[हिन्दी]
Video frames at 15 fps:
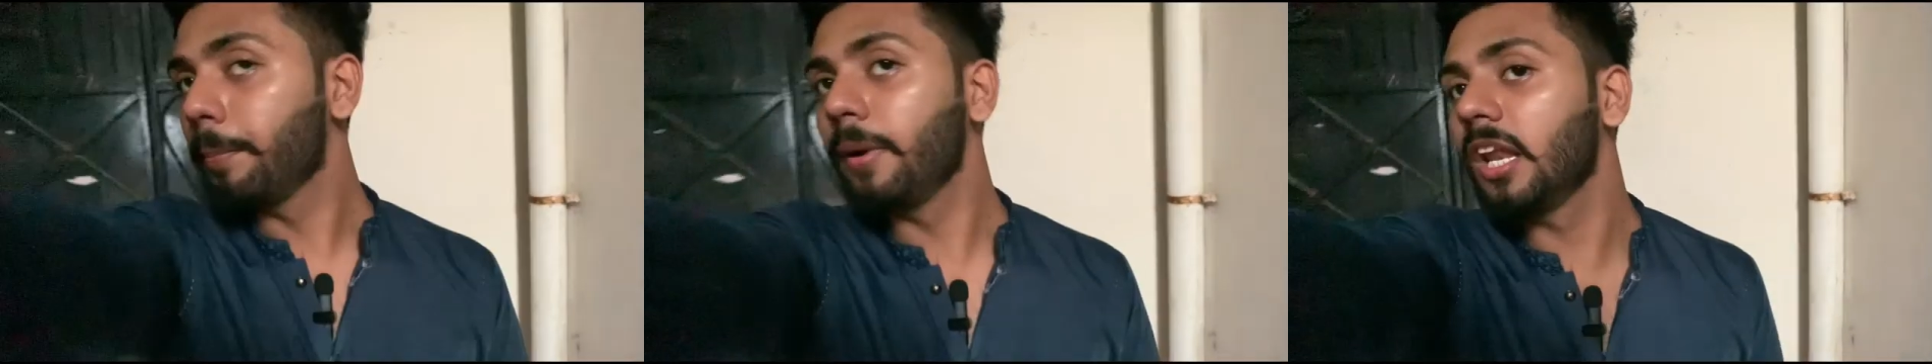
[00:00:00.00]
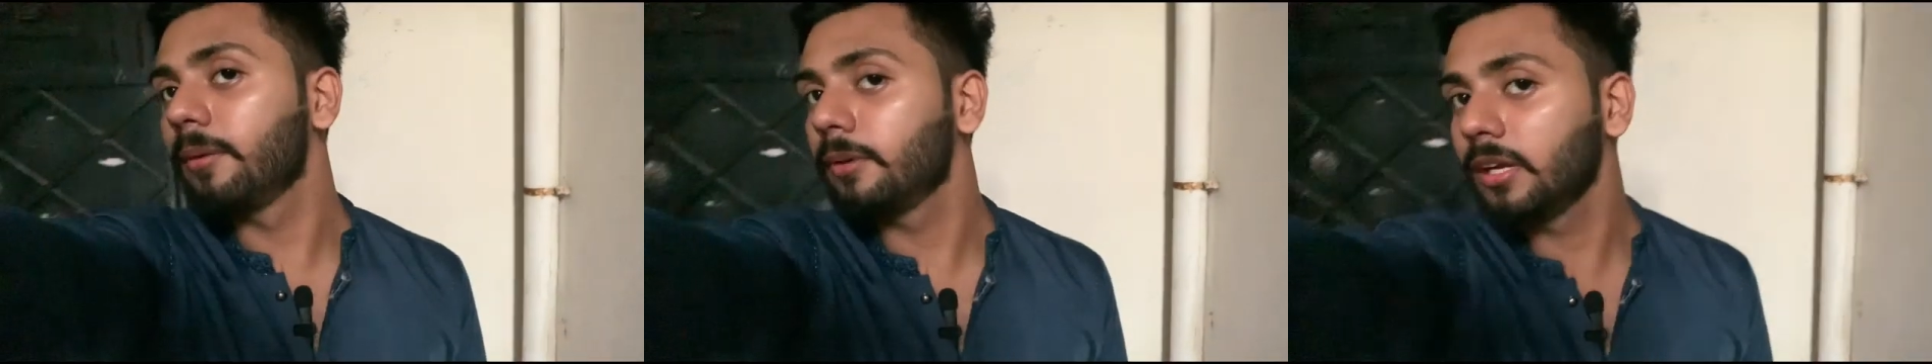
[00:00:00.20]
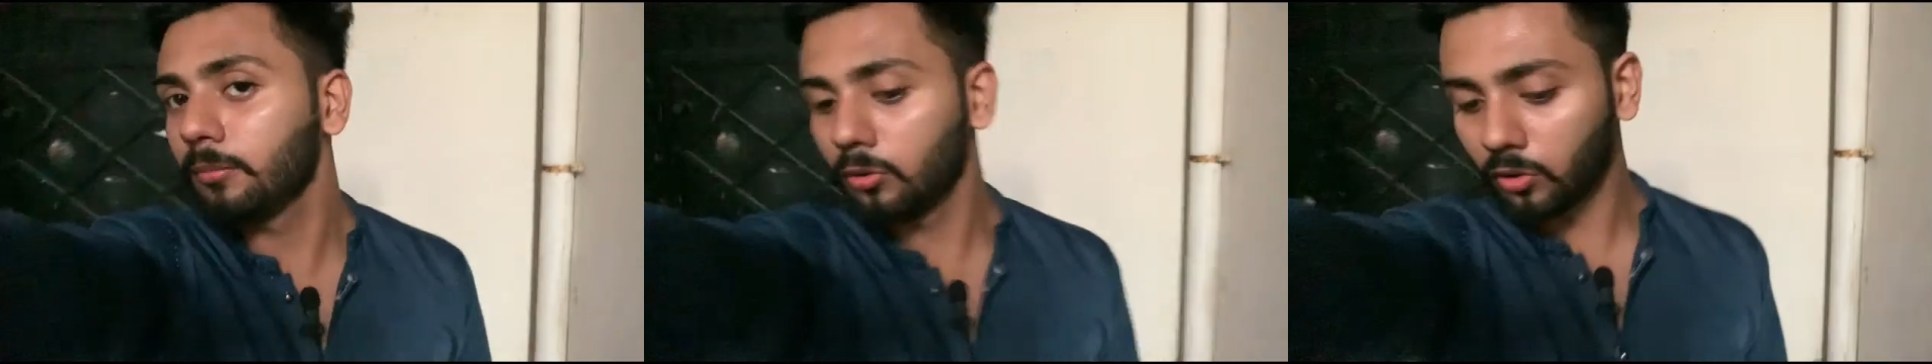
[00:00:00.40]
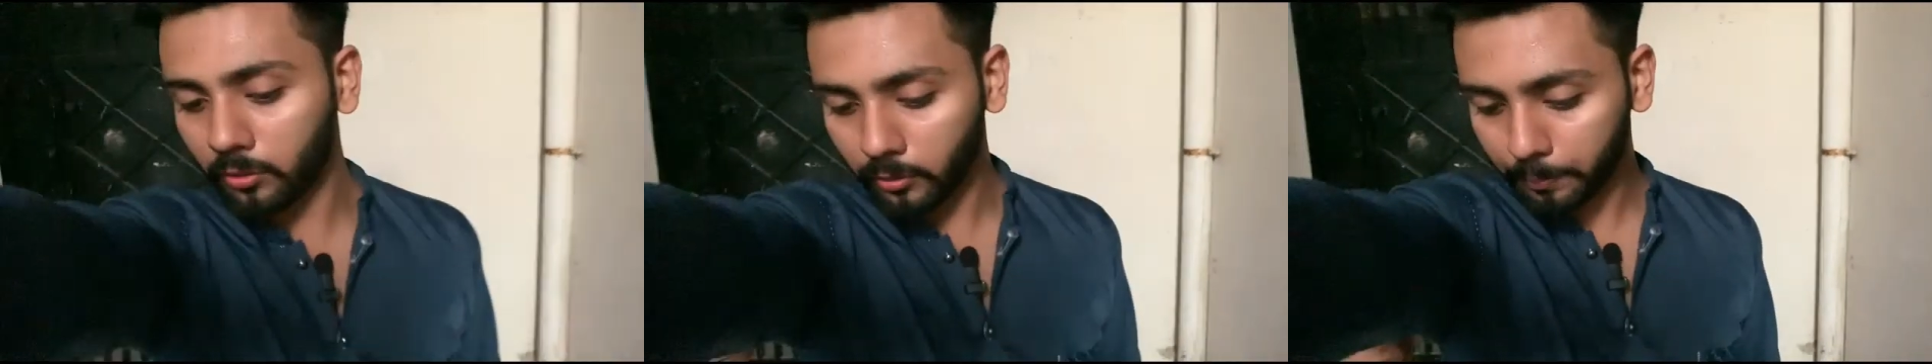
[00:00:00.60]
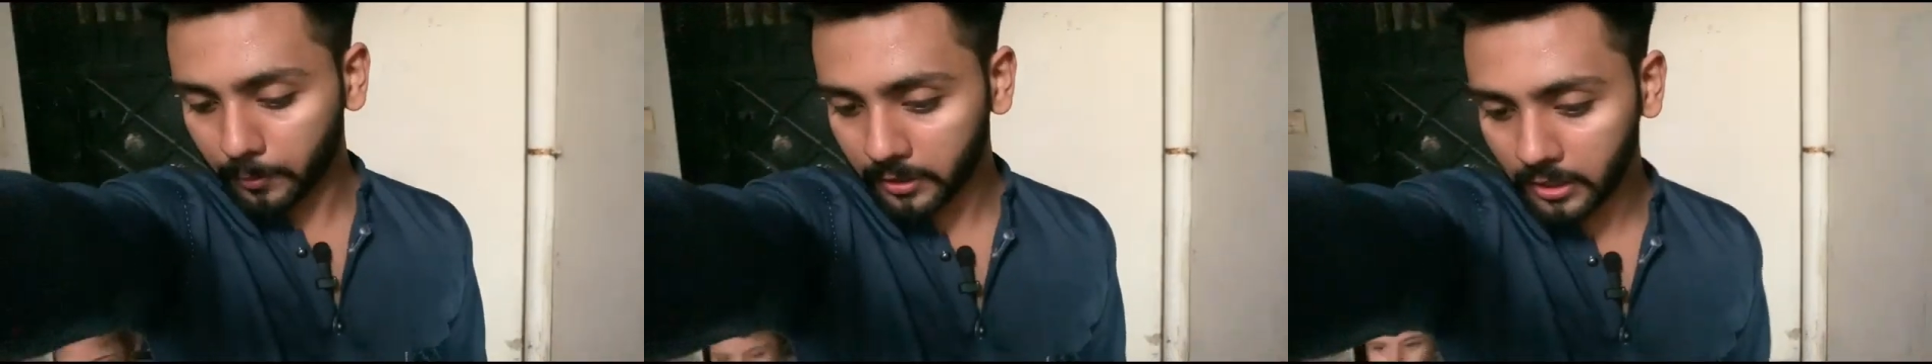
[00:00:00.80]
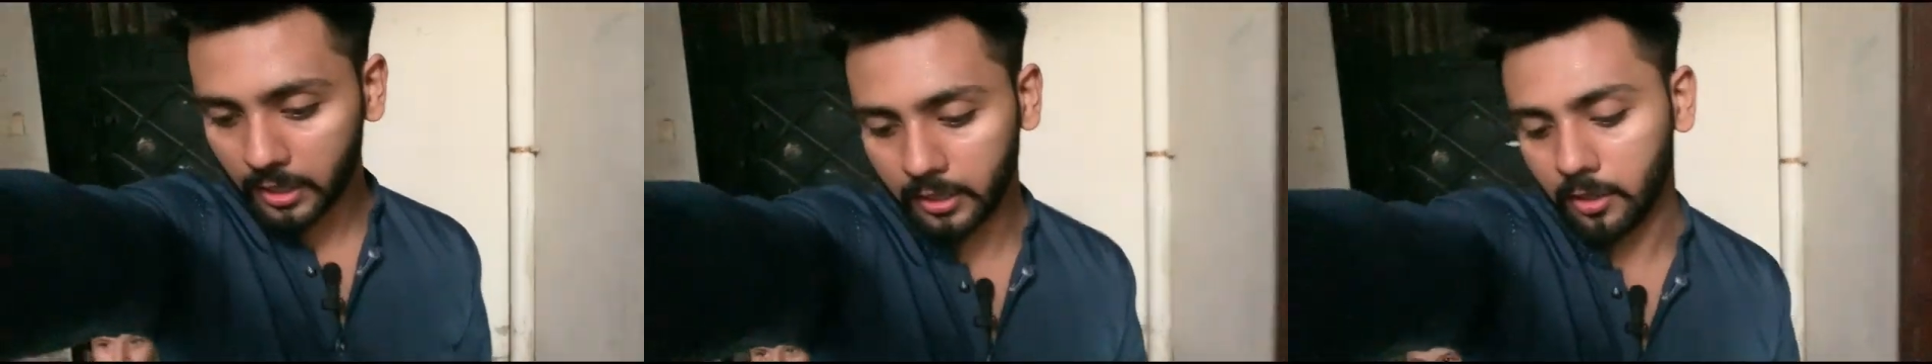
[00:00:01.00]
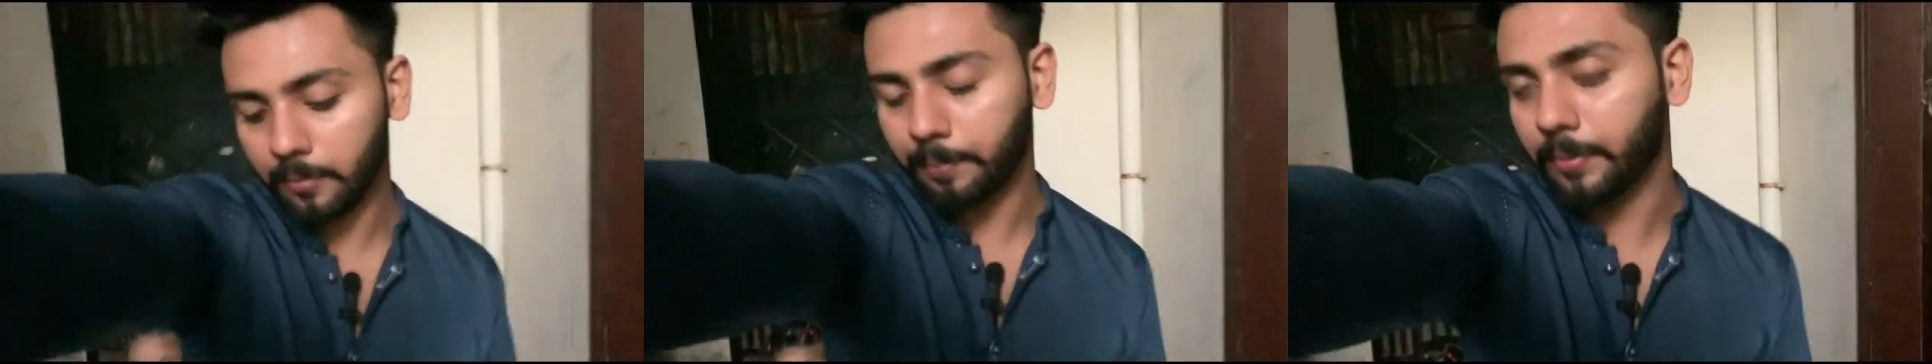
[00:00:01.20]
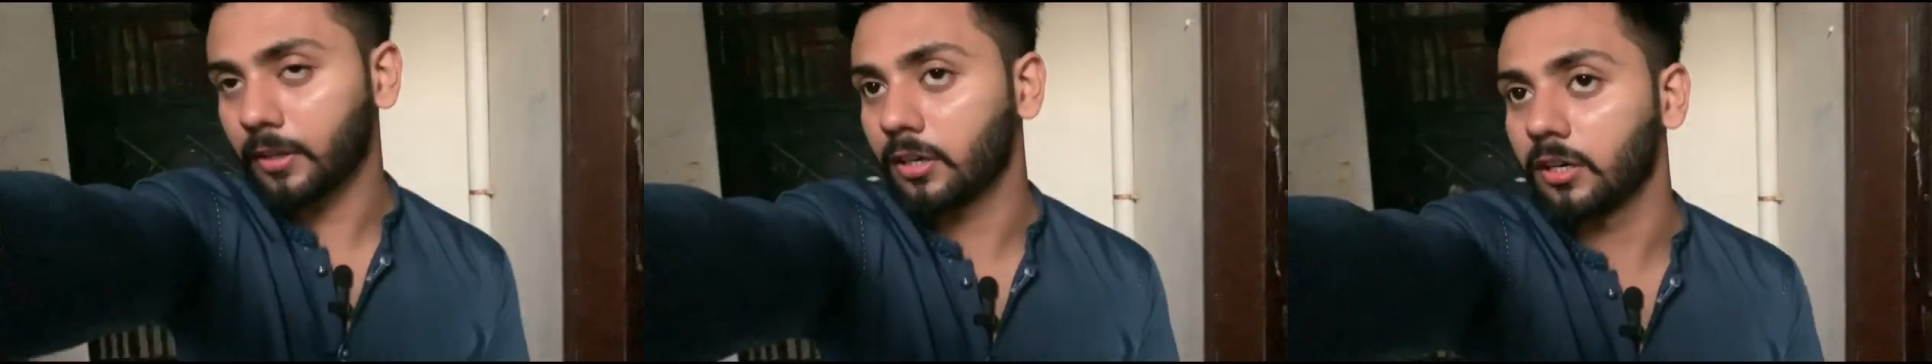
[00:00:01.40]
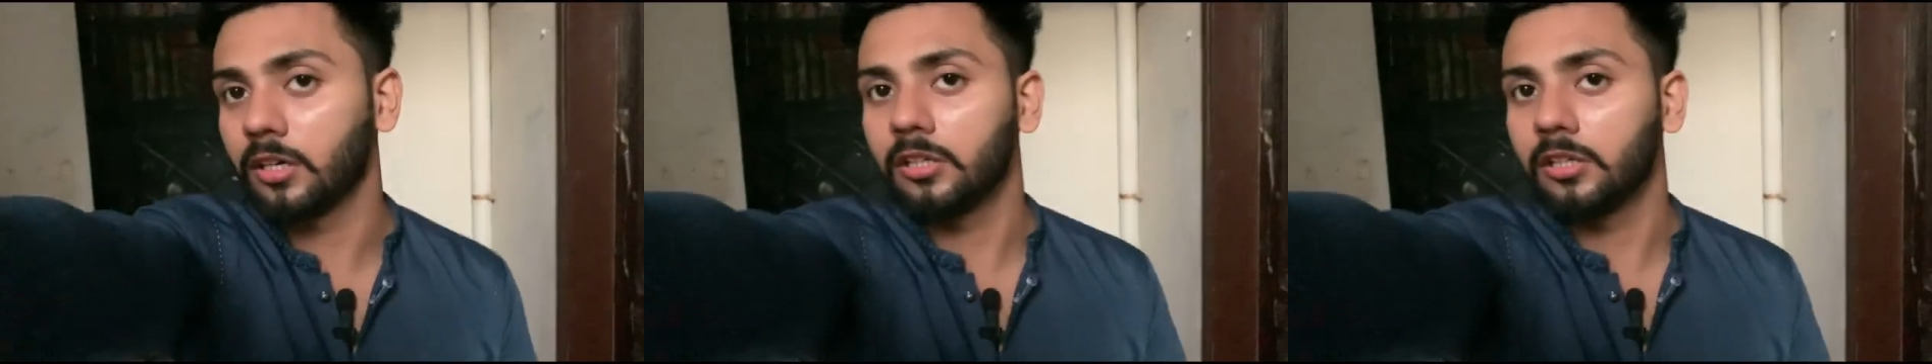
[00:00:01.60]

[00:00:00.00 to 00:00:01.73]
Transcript: पहले भाई हम लोग अभी ऊपर आ रहे हैं फिर